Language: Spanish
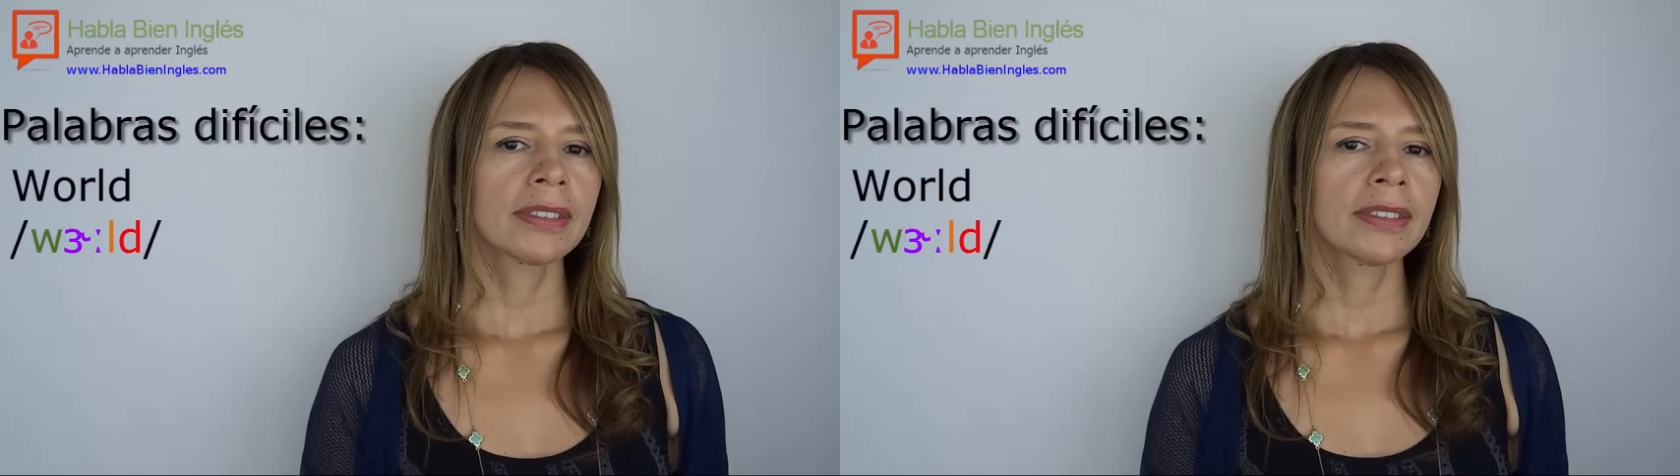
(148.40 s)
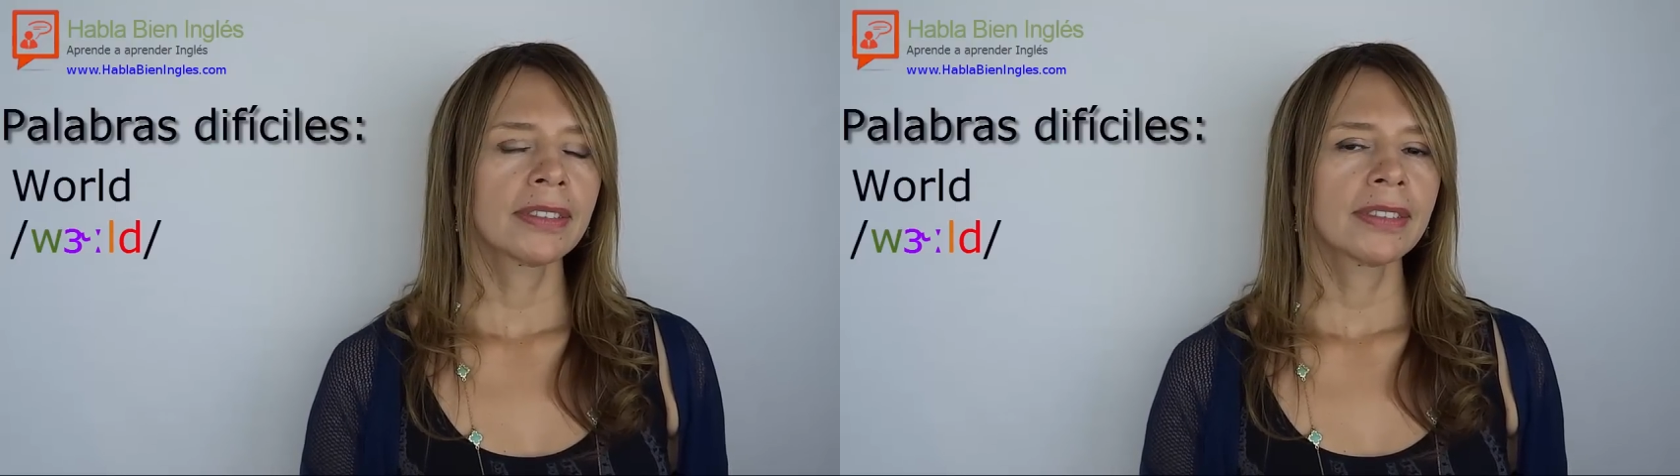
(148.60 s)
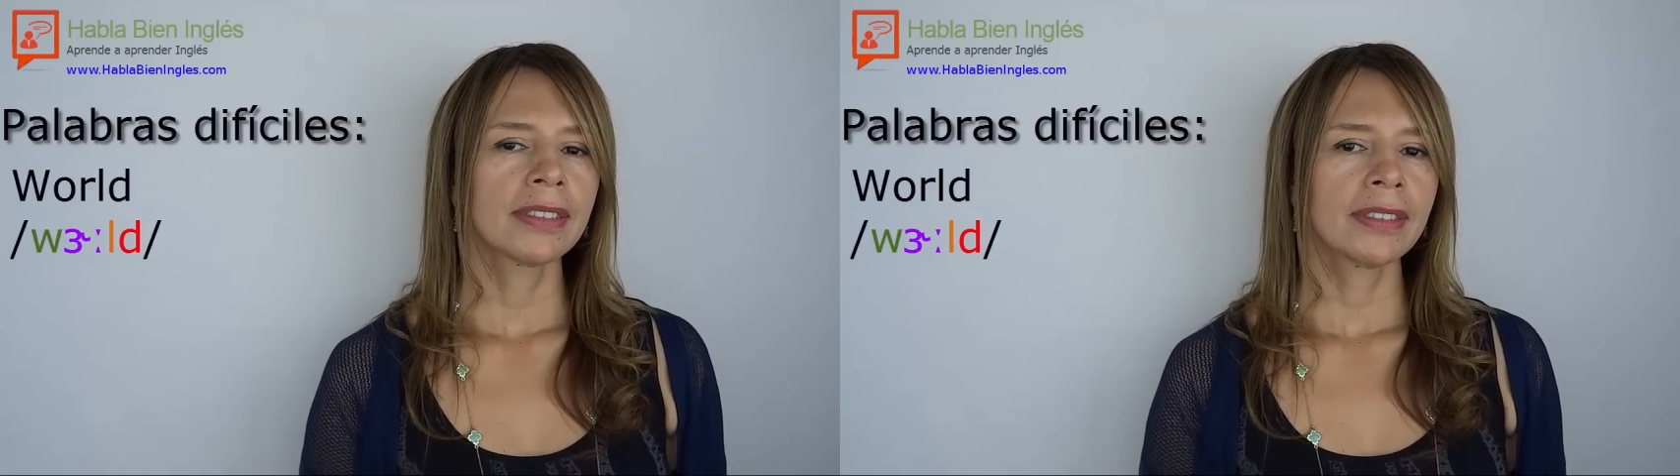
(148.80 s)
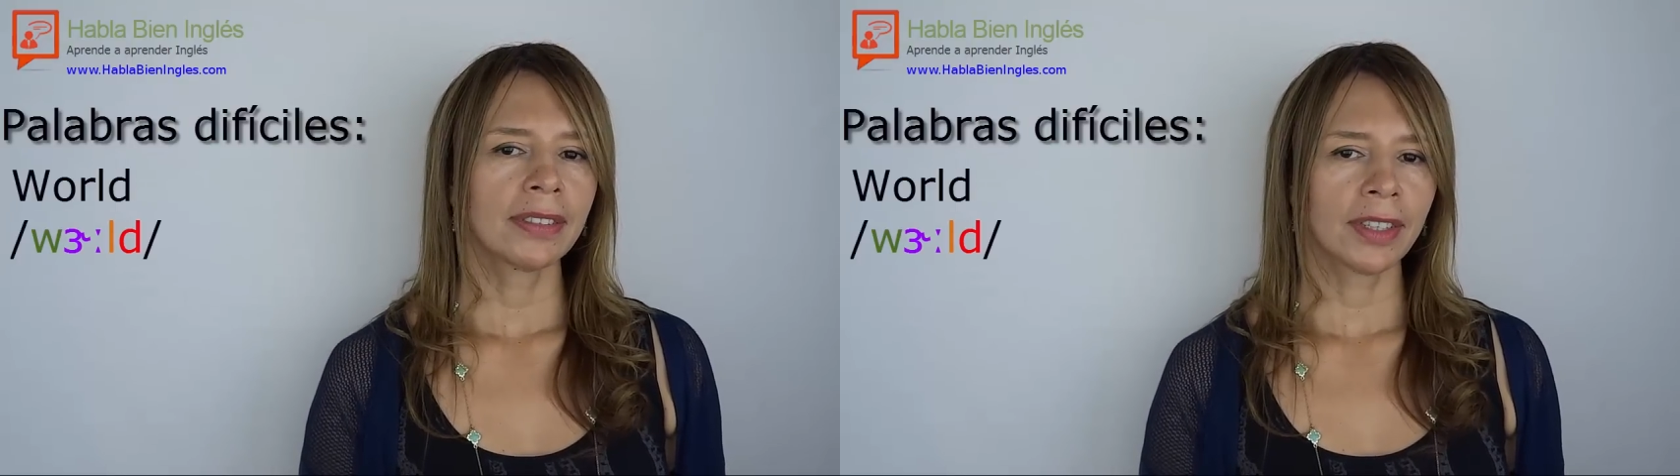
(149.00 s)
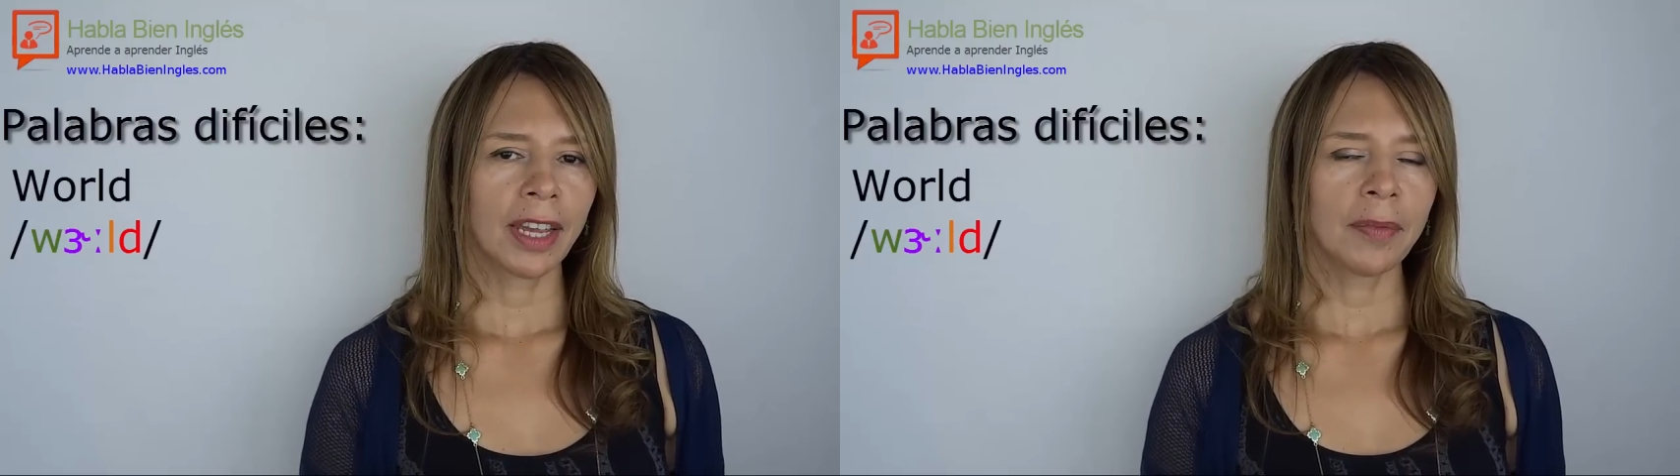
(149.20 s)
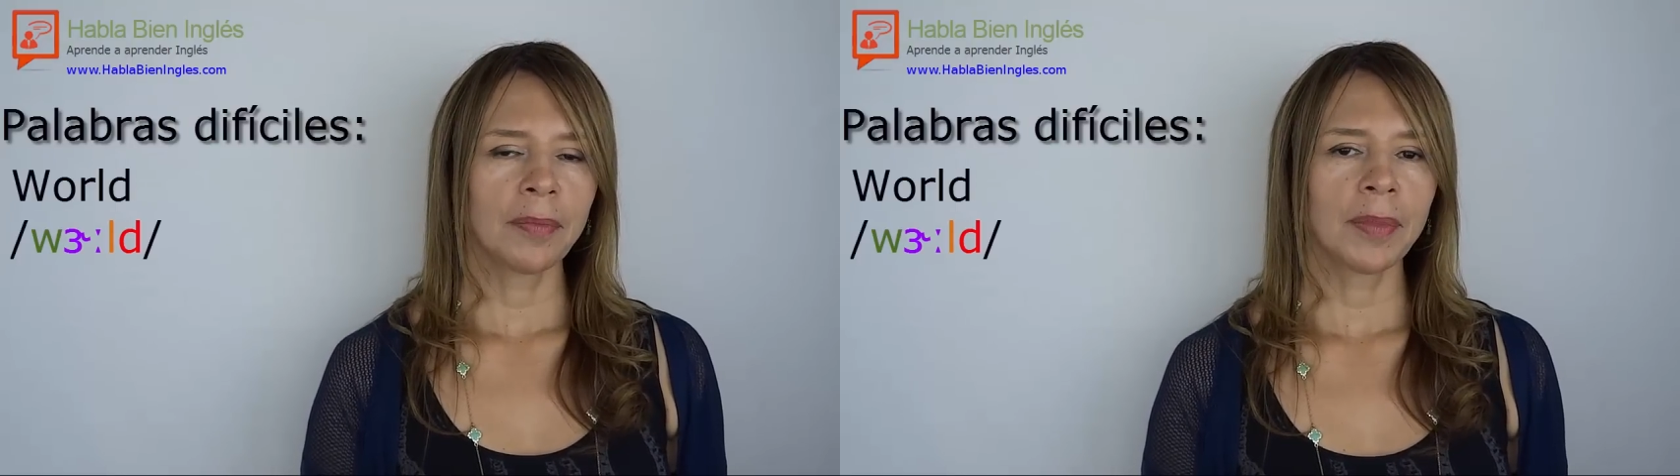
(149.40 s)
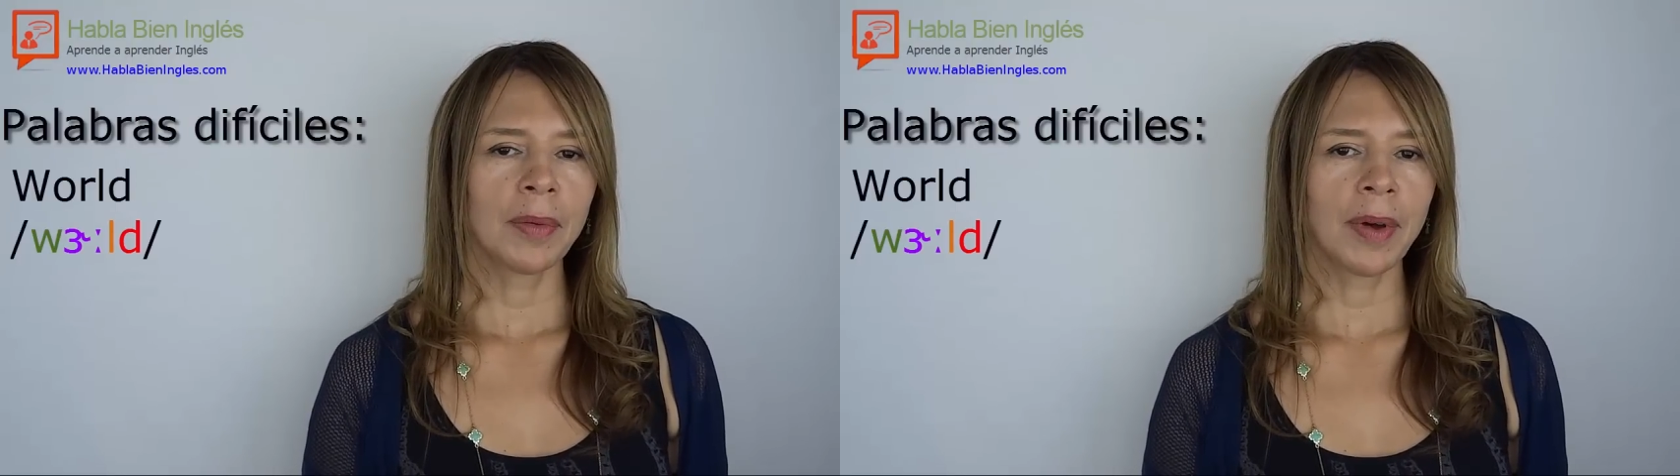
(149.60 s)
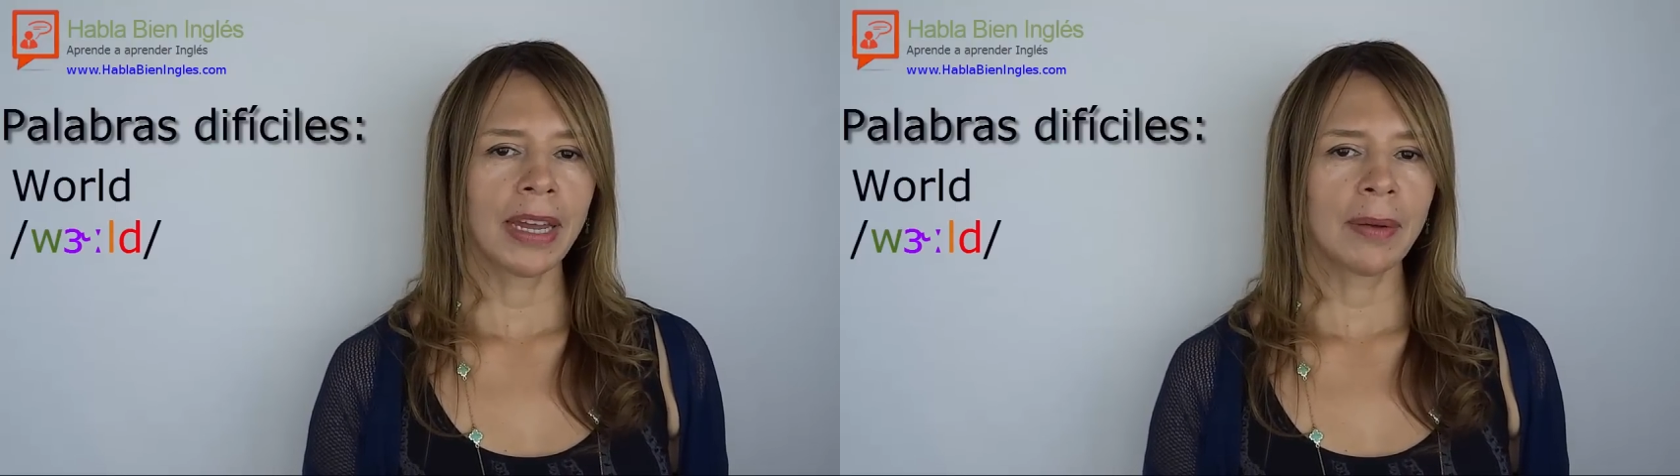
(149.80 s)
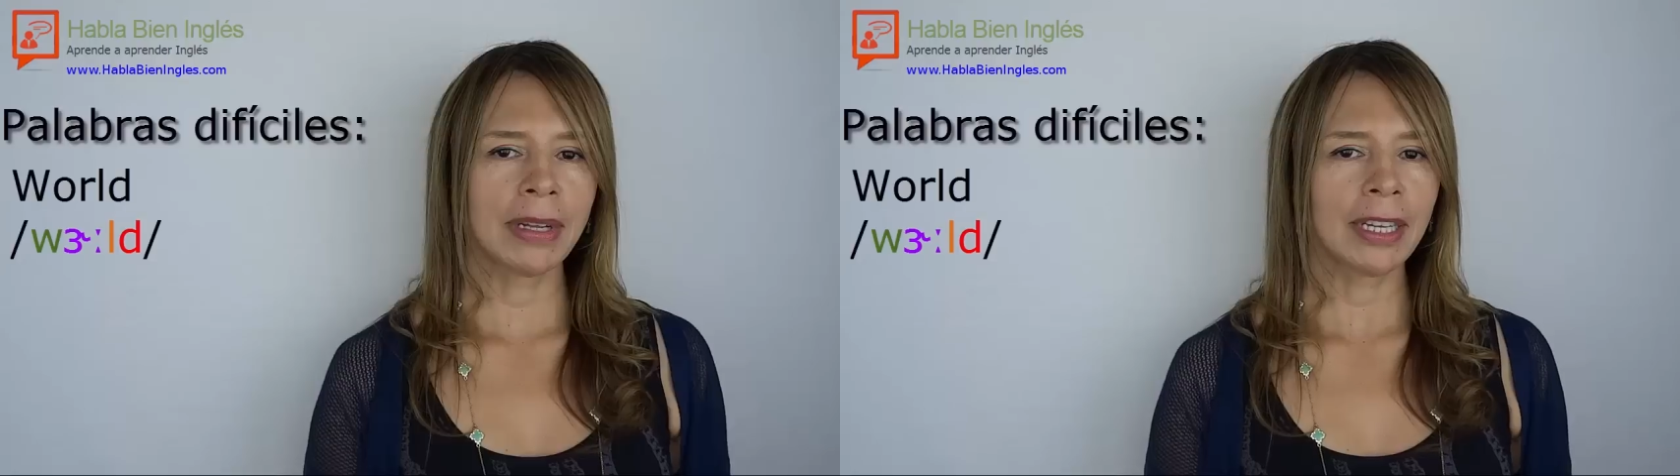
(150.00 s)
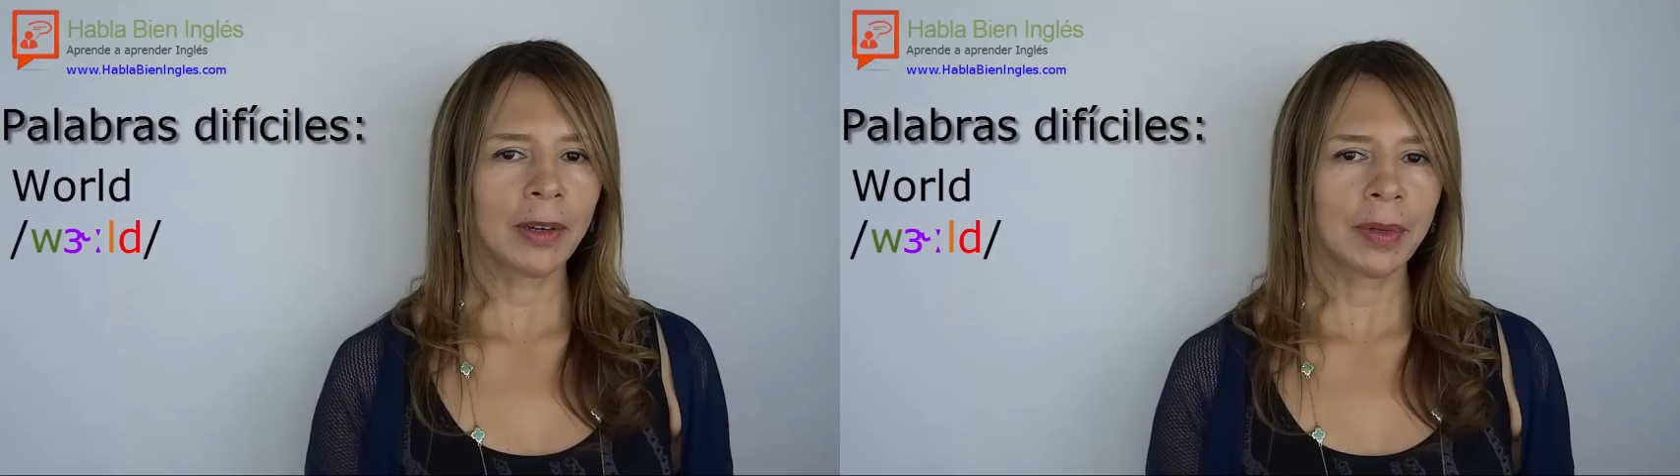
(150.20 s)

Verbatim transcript: Perfecto. Ok, vamos a ver, Amanda,